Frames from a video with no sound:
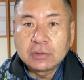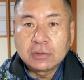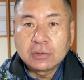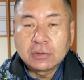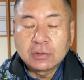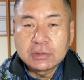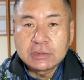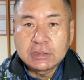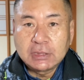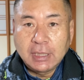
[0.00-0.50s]

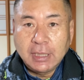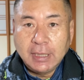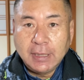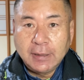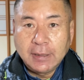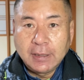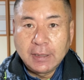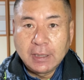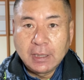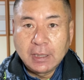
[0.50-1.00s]
そし
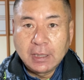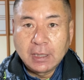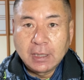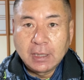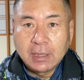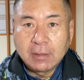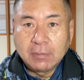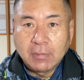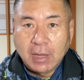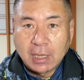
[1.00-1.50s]
て、
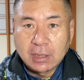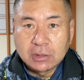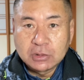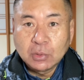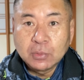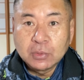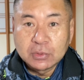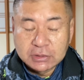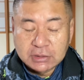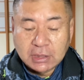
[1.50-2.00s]
えー、まあ、
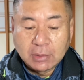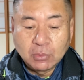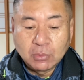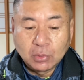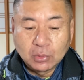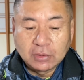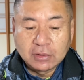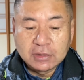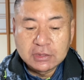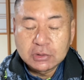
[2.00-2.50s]
処分して
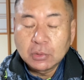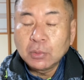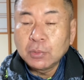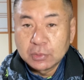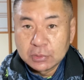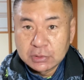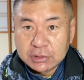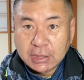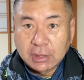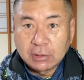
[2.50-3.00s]
も処
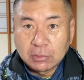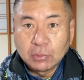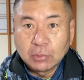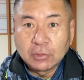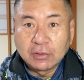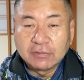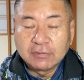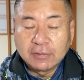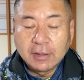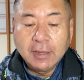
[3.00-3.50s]
分していくも
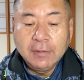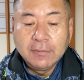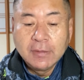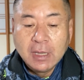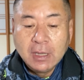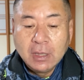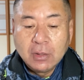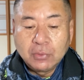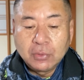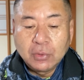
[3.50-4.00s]
んですね。
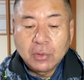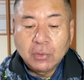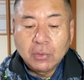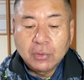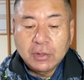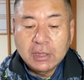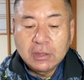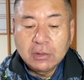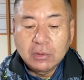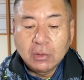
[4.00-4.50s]
不要
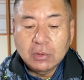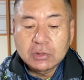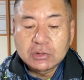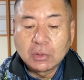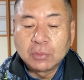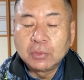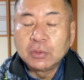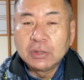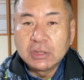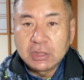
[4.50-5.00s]
品の
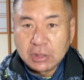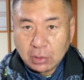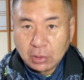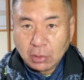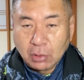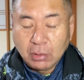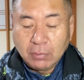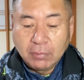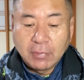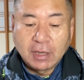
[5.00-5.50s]
処分費
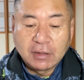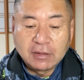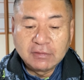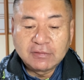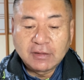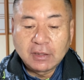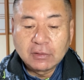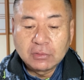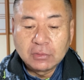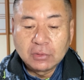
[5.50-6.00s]
用、まあ、
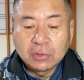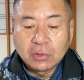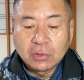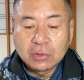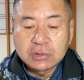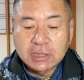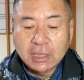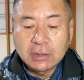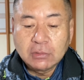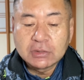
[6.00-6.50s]
リサイクル
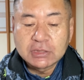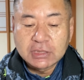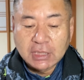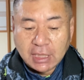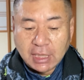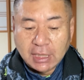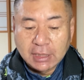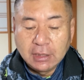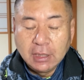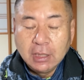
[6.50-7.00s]
業者への支
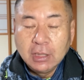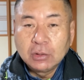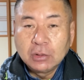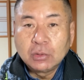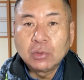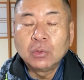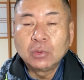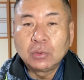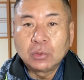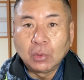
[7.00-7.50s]
払い
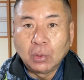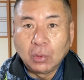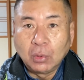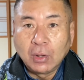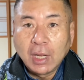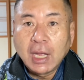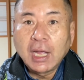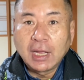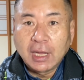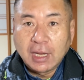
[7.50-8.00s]

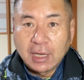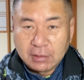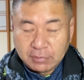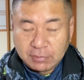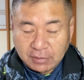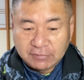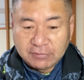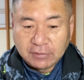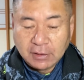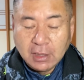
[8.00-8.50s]
等々があり
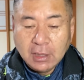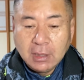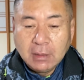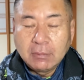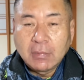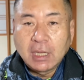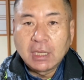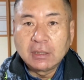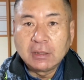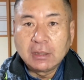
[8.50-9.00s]
ます。
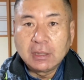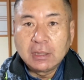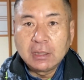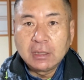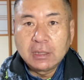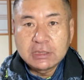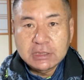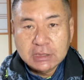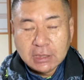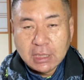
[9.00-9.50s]
まあ、
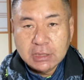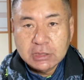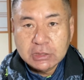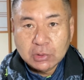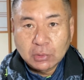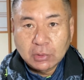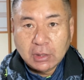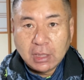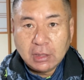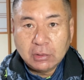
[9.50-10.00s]
一概に
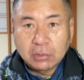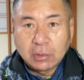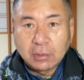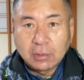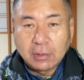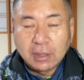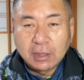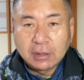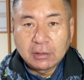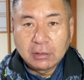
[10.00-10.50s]
諸経費と
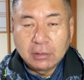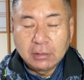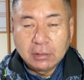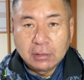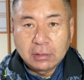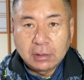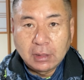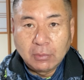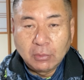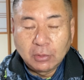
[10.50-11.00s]
言われ
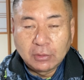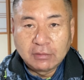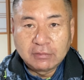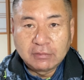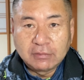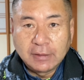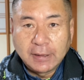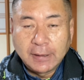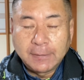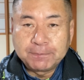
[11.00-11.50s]
てもで
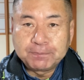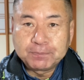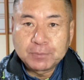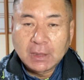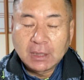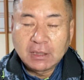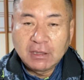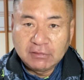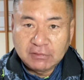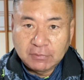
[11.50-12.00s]
すね、
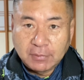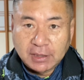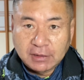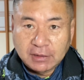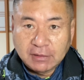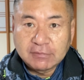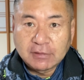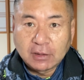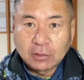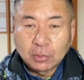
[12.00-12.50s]
検査ス
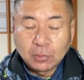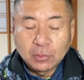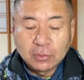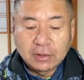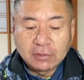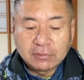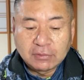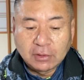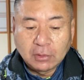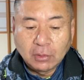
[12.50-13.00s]
決だと思う
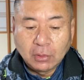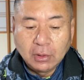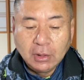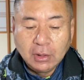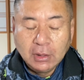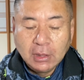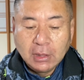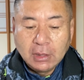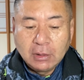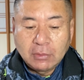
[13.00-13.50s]
んですけど、
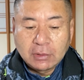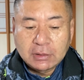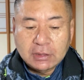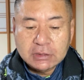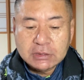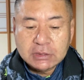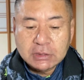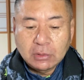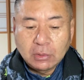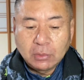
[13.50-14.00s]

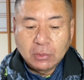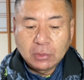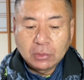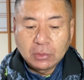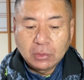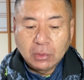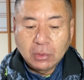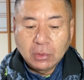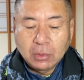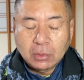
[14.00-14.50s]
私ども
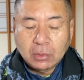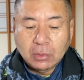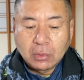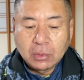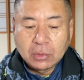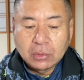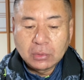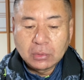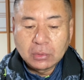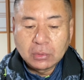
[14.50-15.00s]
の
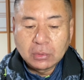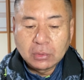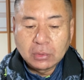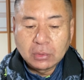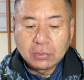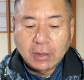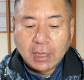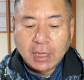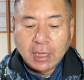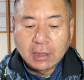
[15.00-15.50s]
こうい
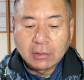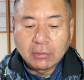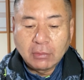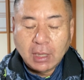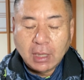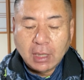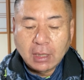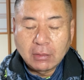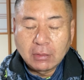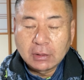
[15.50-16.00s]
う場合
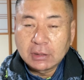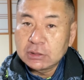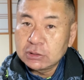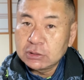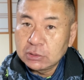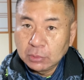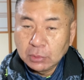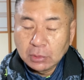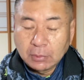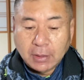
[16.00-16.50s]
は、
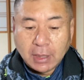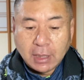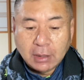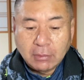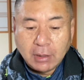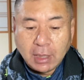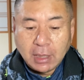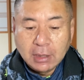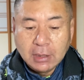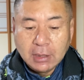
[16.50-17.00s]
私どもの場合
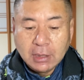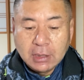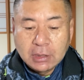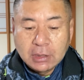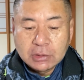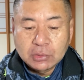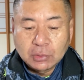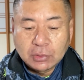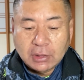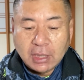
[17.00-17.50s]
は、
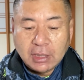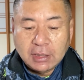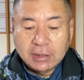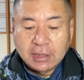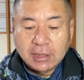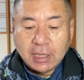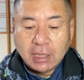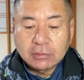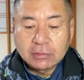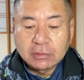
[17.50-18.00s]
諸経費
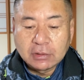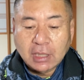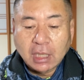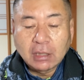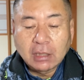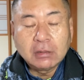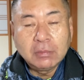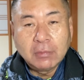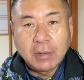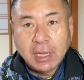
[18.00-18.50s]
で約
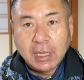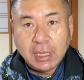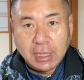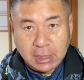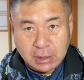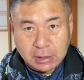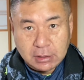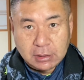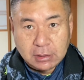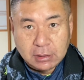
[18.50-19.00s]
100万
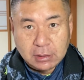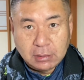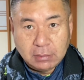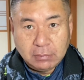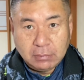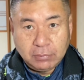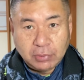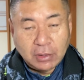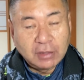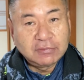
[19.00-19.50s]
円、
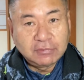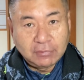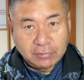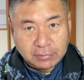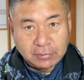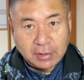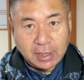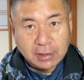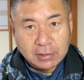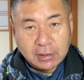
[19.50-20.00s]

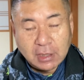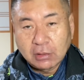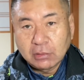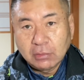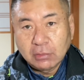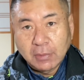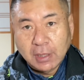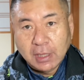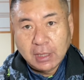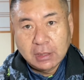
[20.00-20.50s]
プラスアルファ、
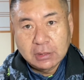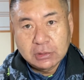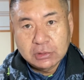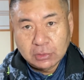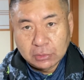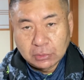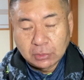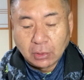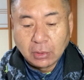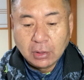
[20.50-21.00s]
100万円
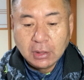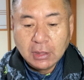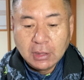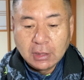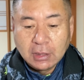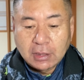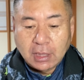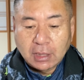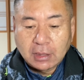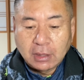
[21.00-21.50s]
ちょっと
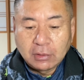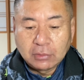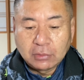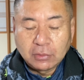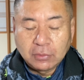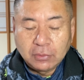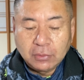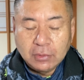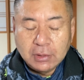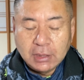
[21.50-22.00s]
かかる
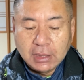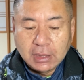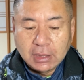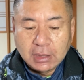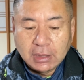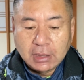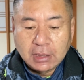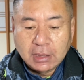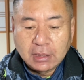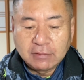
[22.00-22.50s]
というふう
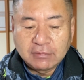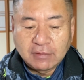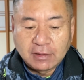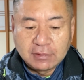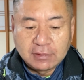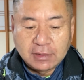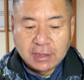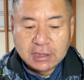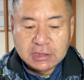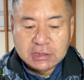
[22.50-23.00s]
に
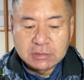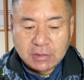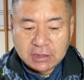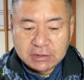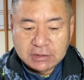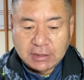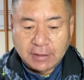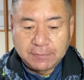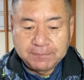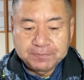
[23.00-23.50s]
算定し
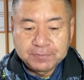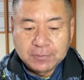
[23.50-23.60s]
ました。